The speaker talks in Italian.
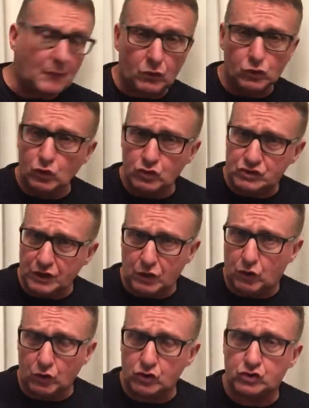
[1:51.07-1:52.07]
non si
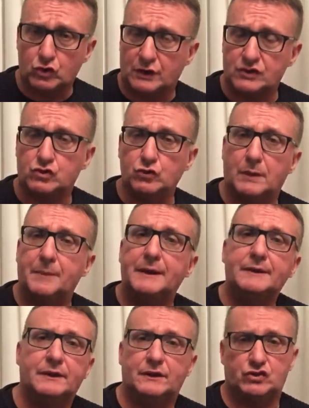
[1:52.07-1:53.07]
riconoscono
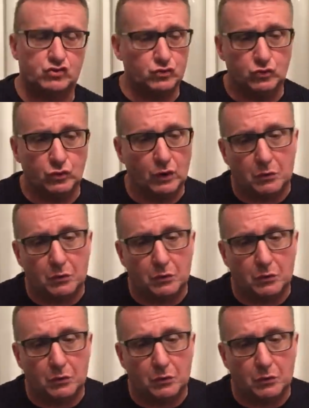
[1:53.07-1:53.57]
assolutamente nessuno